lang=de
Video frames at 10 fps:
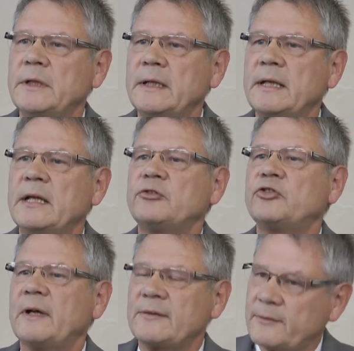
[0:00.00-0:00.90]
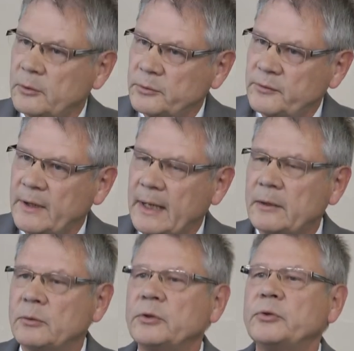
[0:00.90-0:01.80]
dann
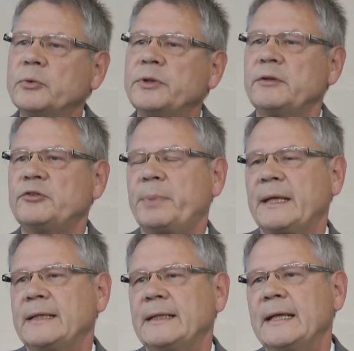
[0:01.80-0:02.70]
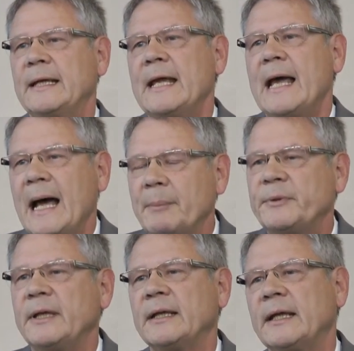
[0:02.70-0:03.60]
Schwarzlohnzahlungen durch entsprechende
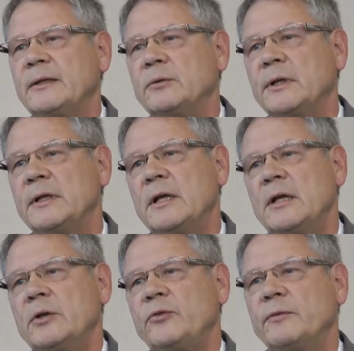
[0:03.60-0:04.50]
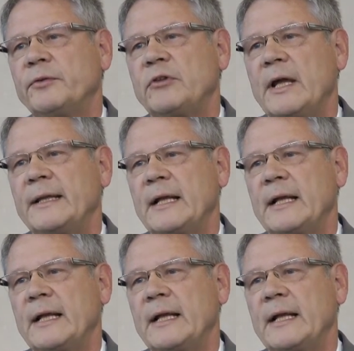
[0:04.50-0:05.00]
Abdeckrechnungen zu verschleiern.